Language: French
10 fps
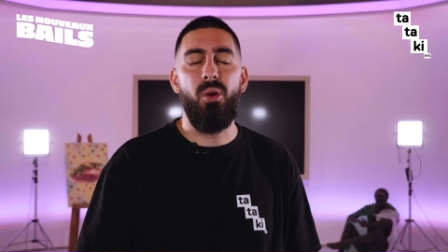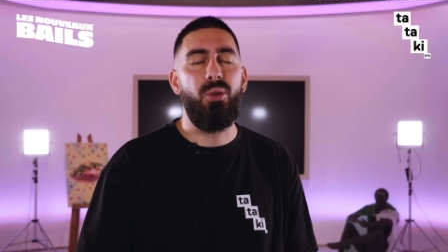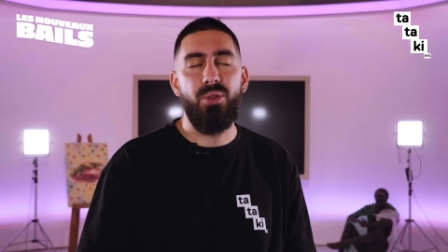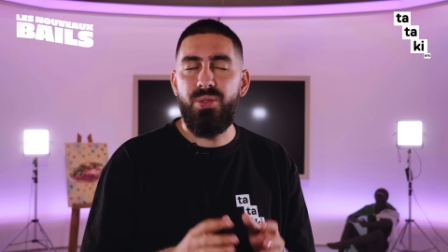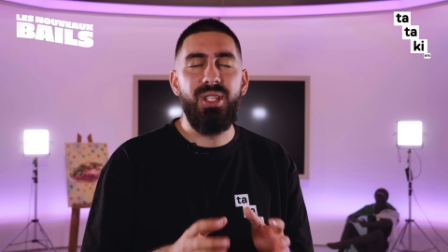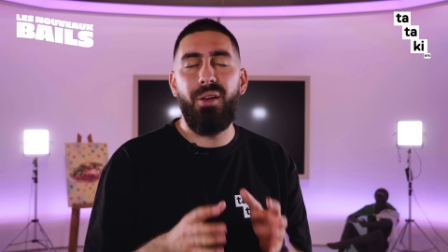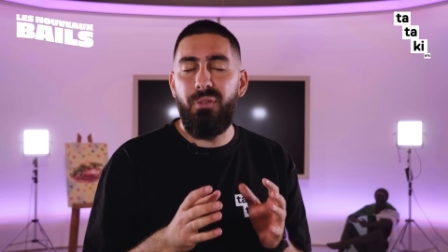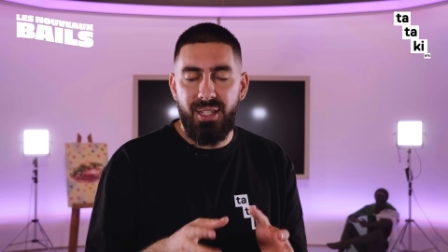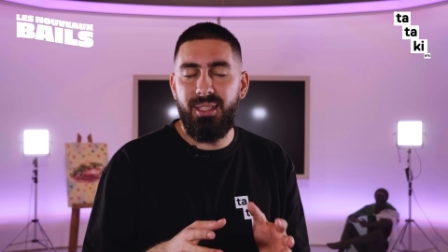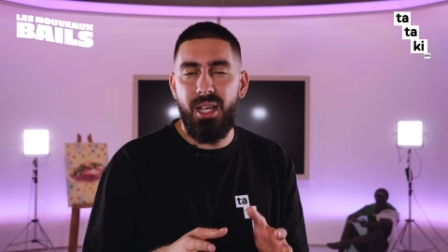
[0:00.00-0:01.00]
Bon, quand je veux dire
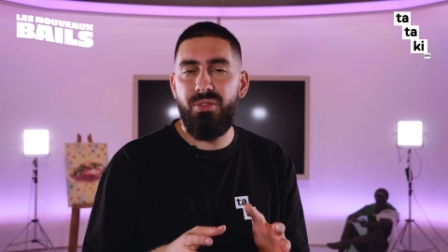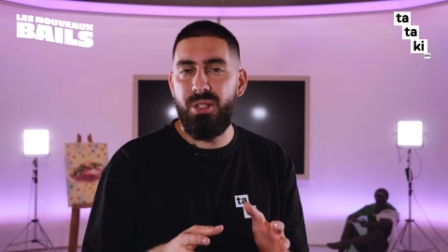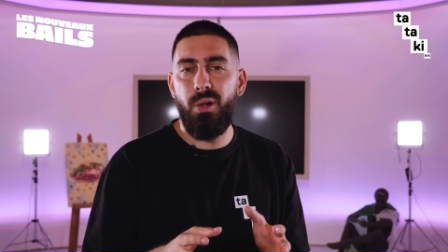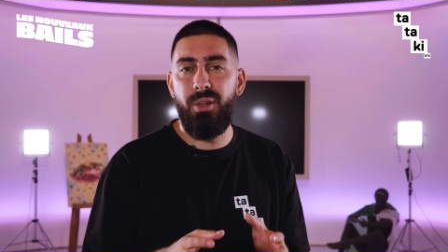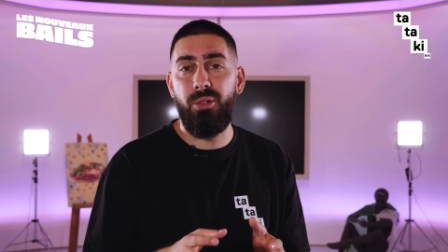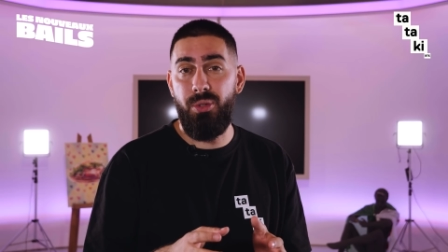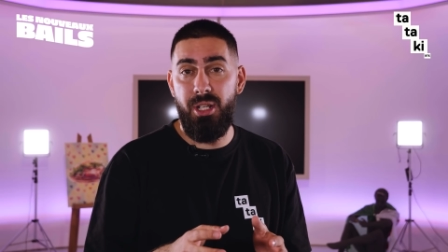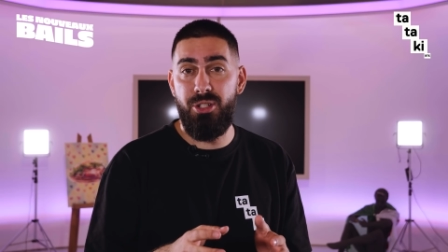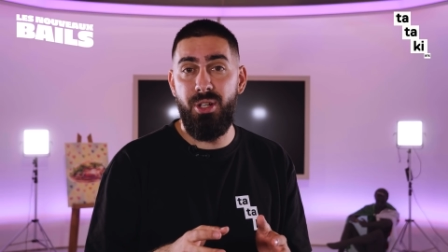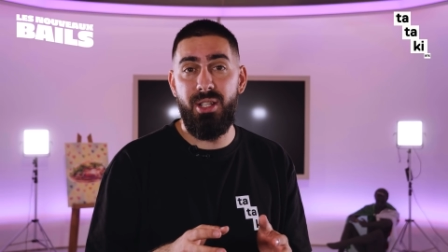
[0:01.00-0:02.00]
fast life, je veux dire en fait qu'on est
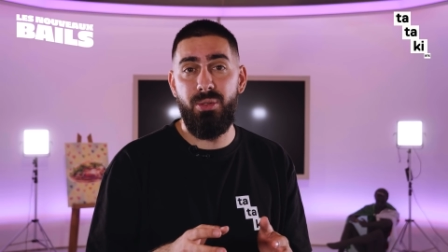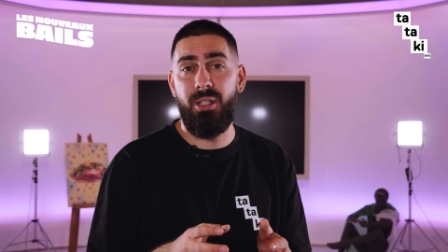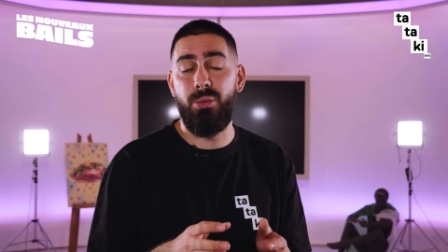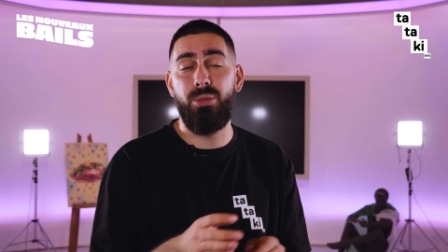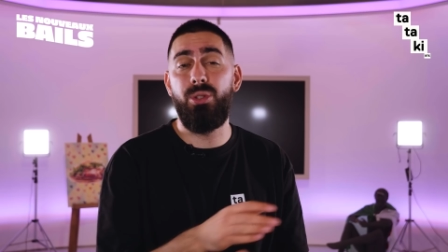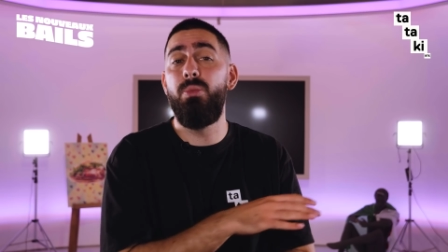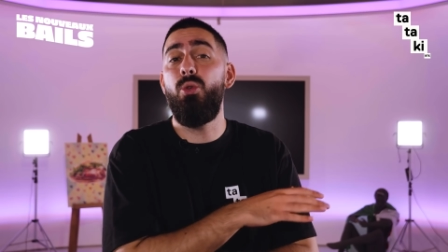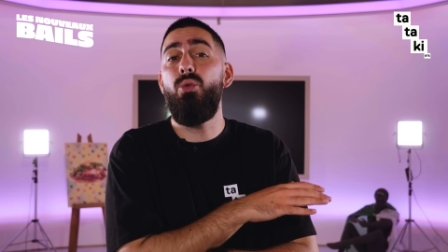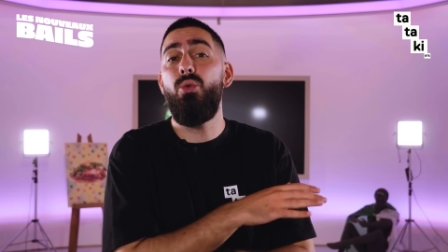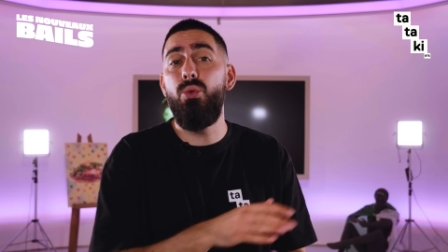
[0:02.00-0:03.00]
une génération qui consomme
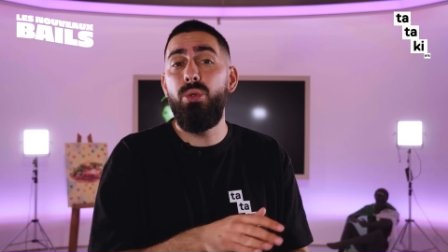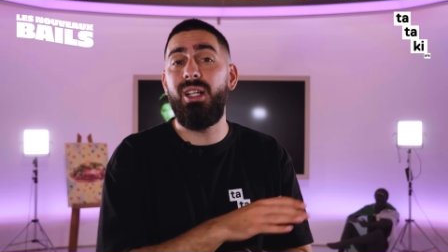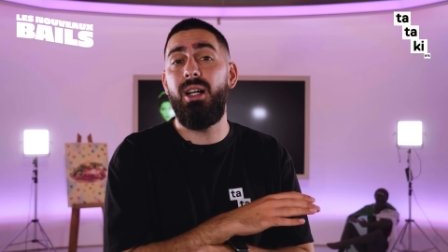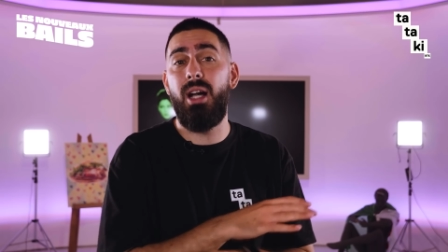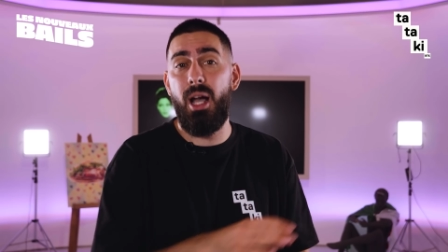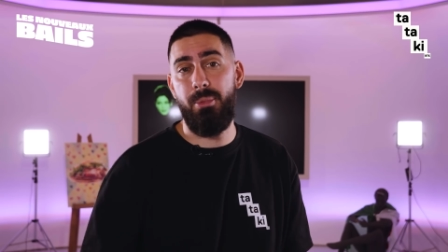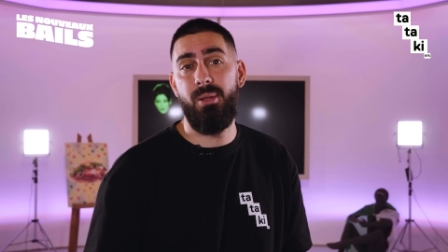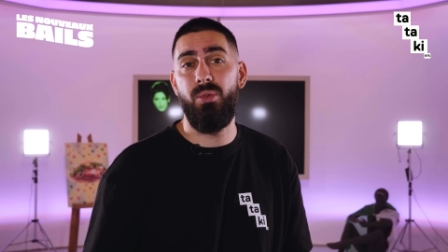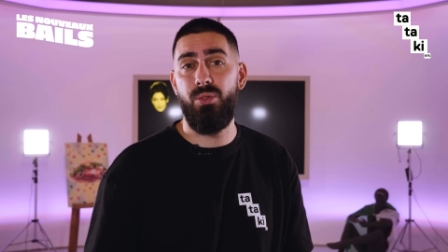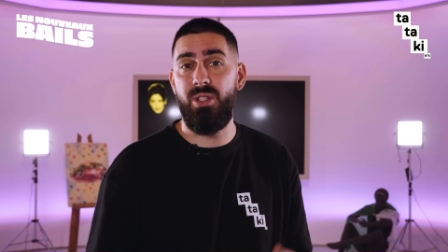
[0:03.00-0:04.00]
ultra
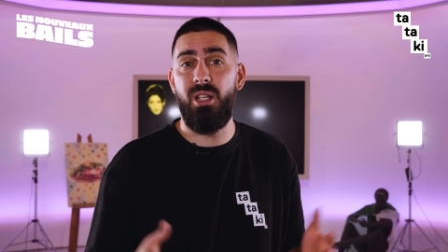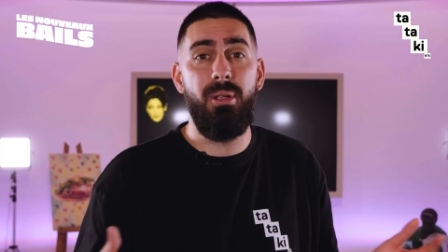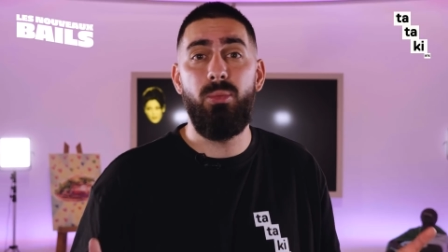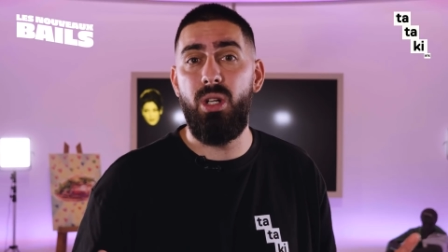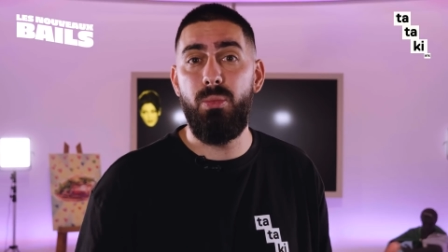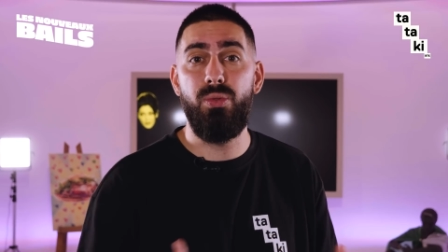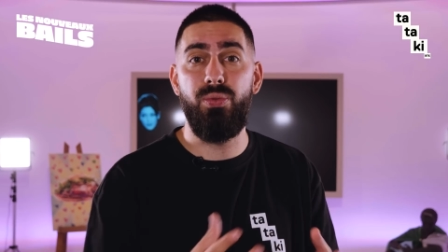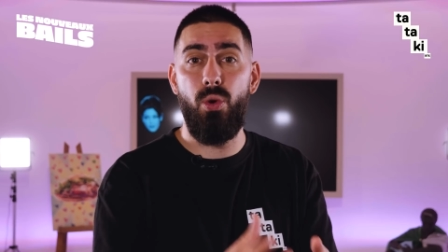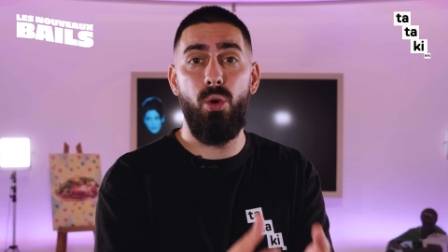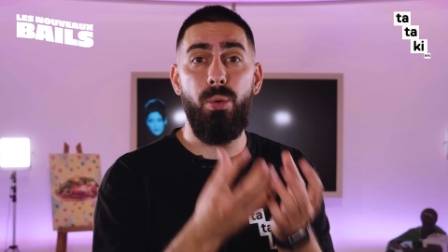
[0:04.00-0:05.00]
rapidement. Je veux dire, même dans la
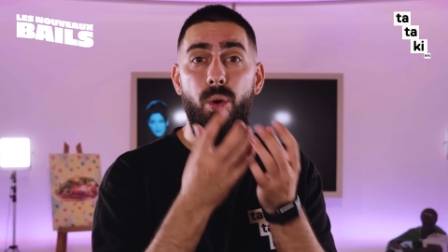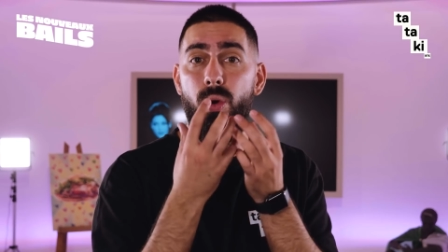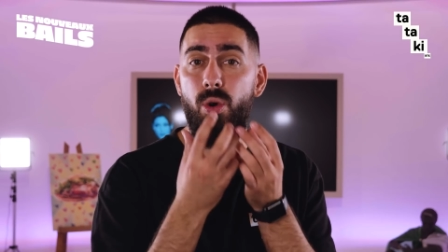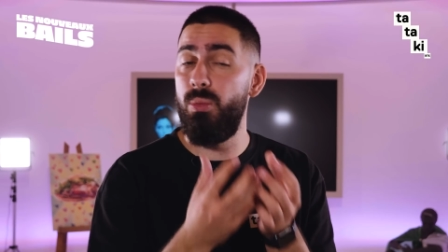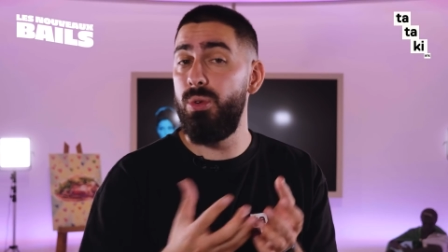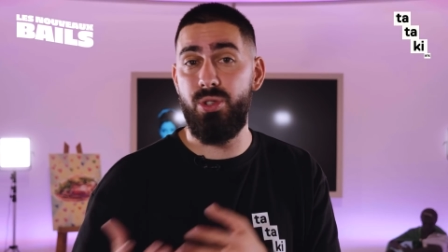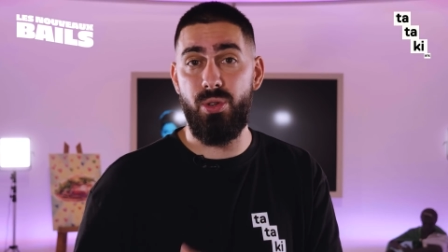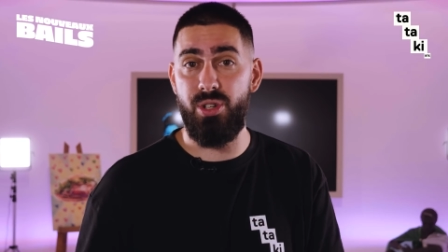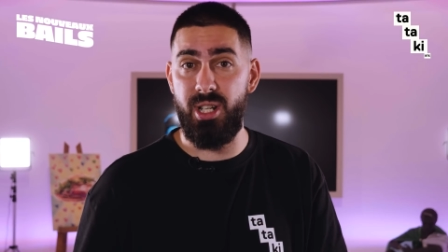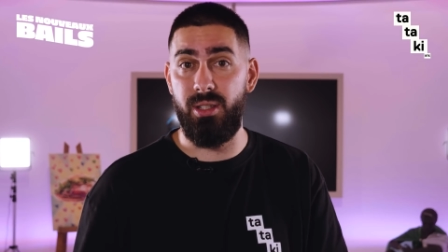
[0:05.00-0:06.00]
bouffe, on prend, on mange,
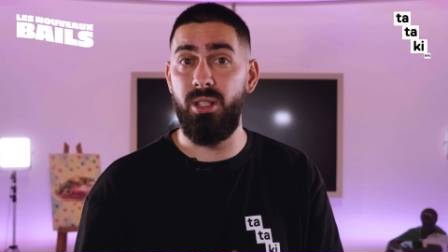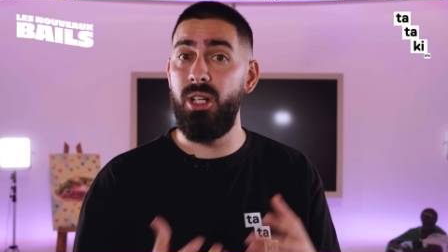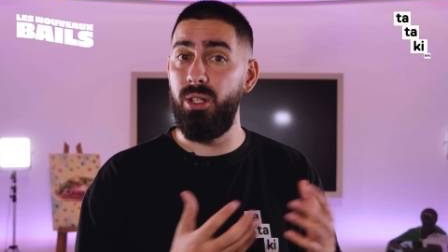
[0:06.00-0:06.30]
on jette.